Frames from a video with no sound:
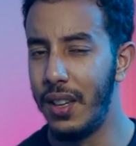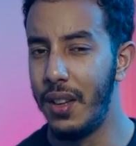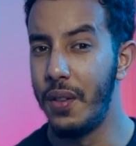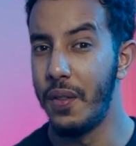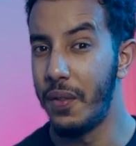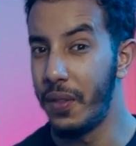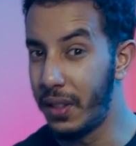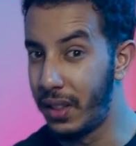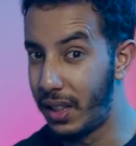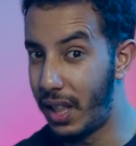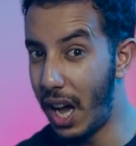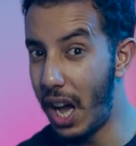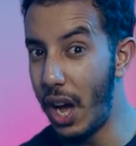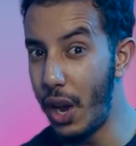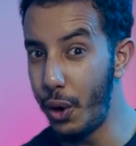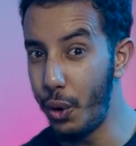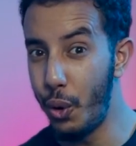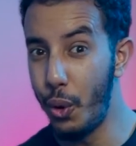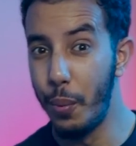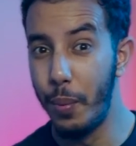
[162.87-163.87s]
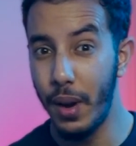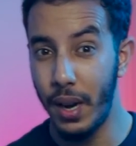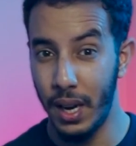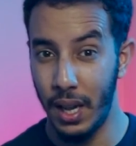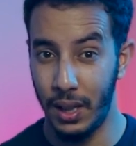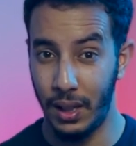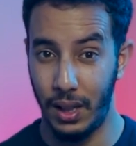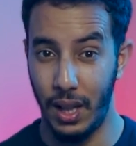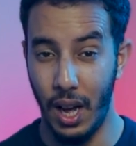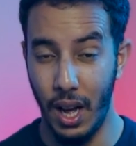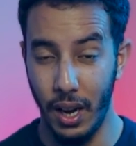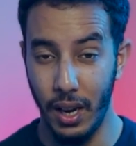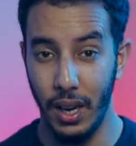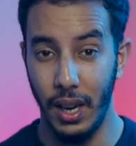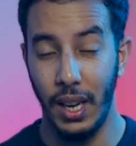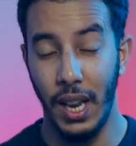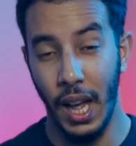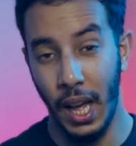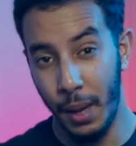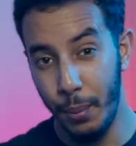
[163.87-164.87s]
في الدار وبرا الدار
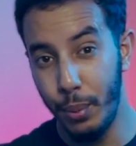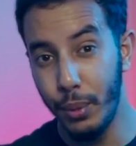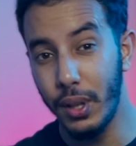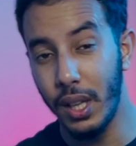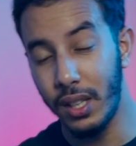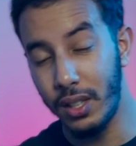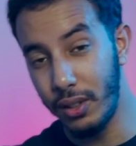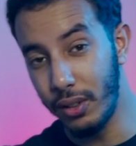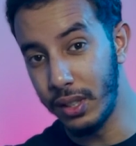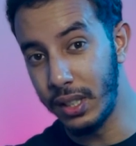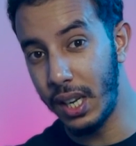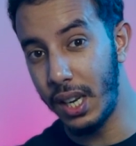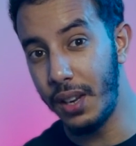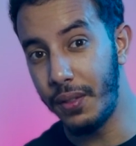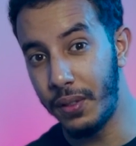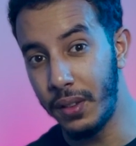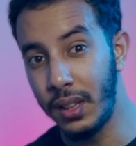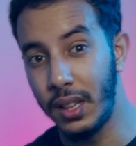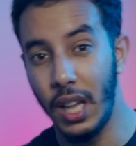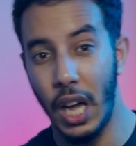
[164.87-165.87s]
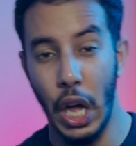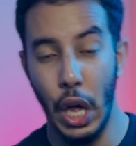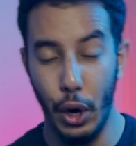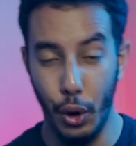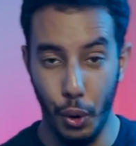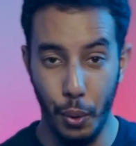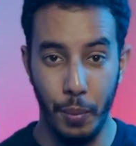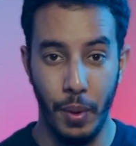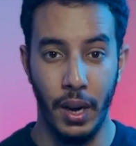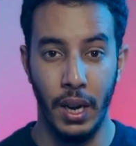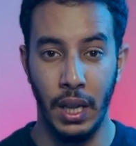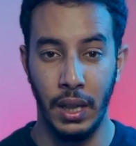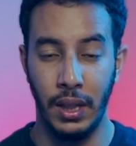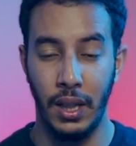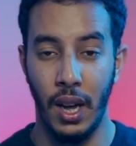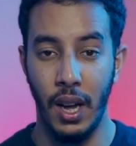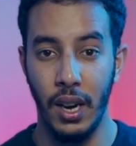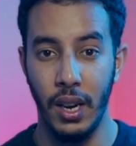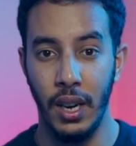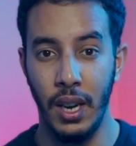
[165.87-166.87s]
لا ريبوتاسيون ديالي في الدار وبرا
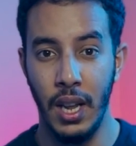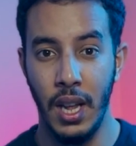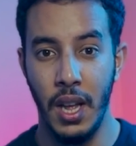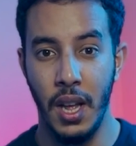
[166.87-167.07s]
الدار